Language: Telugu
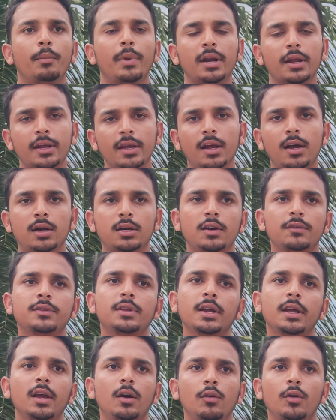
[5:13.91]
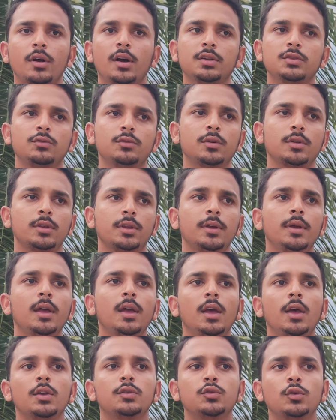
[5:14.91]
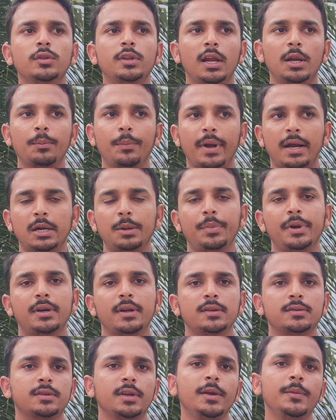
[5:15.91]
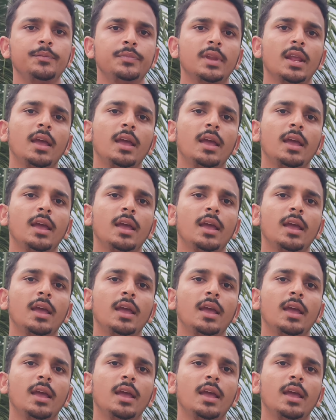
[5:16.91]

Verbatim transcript: మనకి కట్ ఆఫ్ తగ్గే అవకాశం ఉంటుంది సో దాన్ని పక్కన పెట్టేస్తే